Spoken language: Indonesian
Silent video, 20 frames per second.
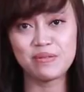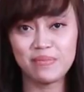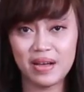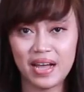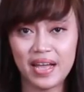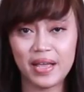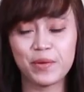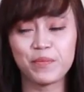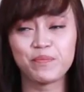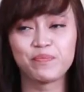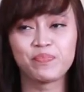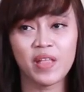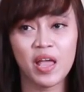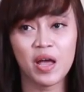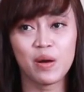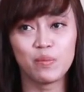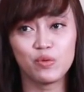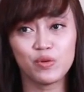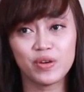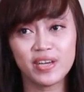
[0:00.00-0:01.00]
Baik,
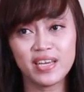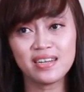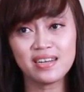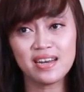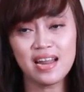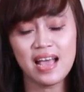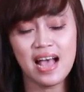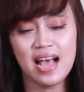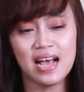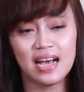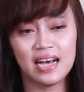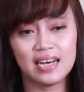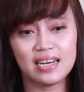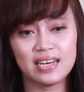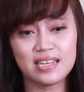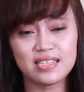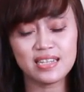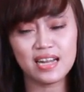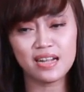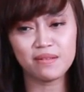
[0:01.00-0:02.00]
mungkin
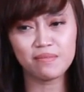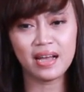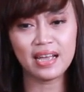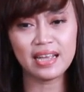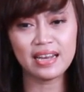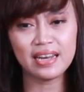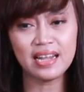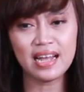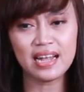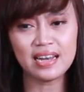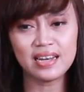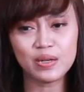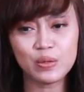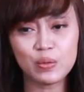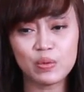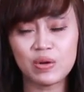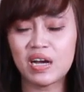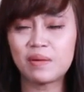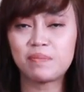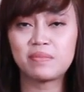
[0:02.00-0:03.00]
uh, selama ini
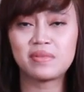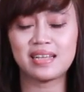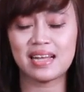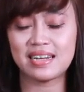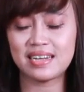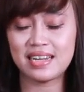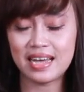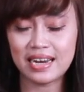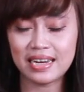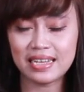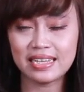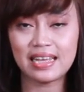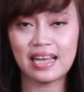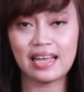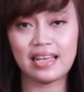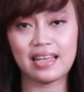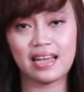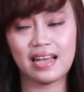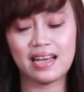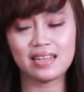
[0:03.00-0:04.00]
Anda kurang
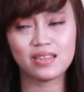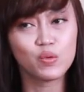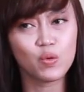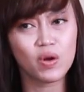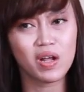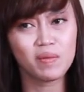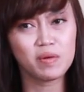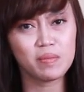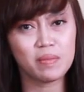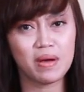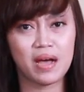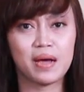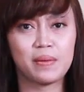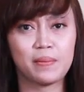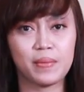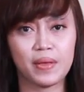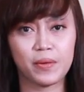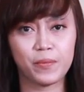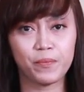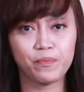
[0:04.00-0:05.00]
menyadarinya ya, atau kurang
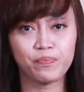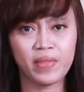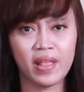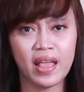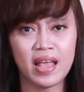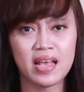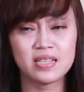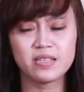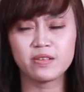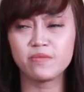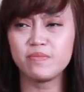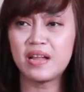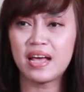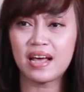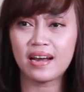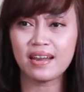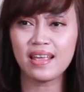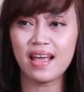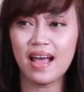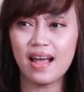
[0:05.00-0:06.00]
memahami.
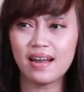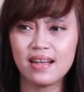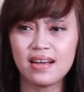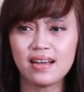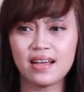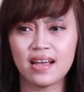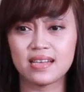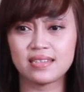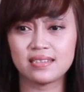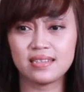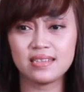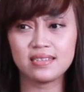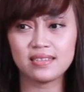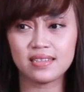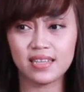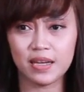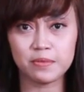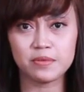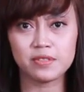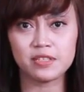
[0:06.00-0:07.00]
Sebenarnya ada nggak sih
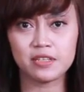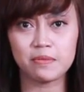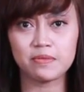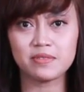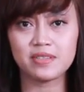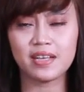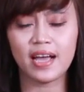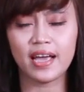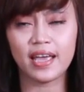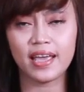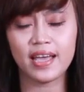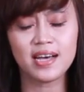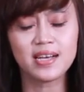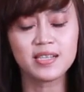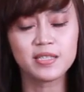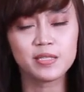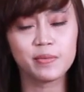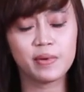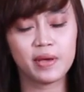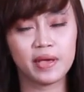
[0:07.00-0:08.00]
sikap-sikap
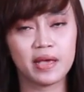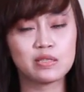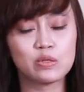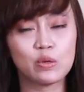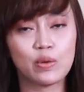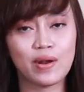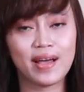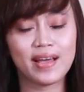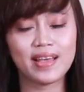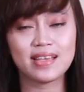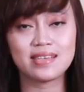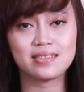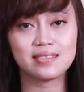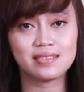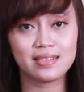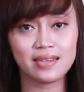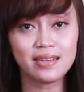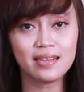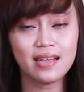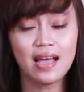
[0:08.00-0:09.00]
saya sebagai seorang
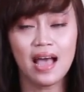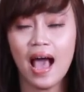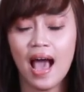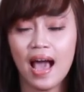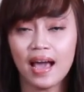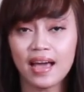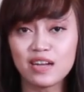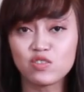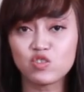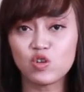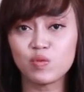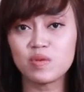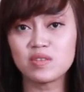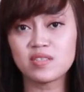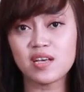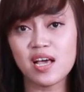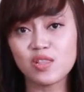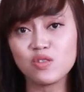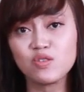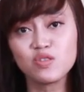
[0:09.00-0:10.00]
istri agar suami
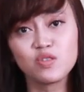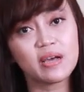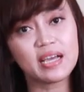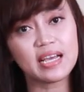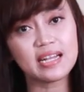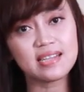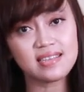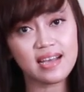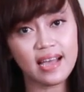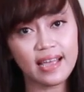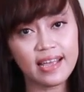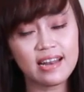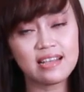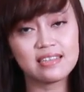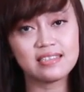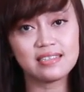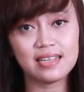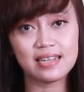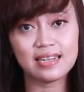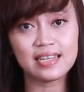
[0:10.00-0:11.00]
saya itu semakin sayang
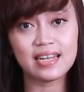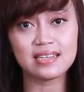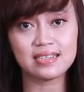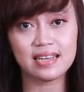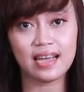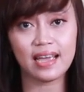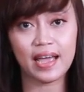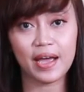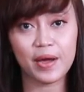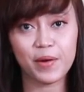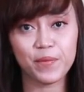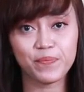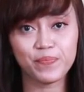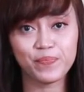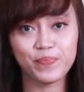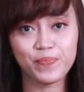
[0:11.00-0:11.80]
dan cinta dengan saya?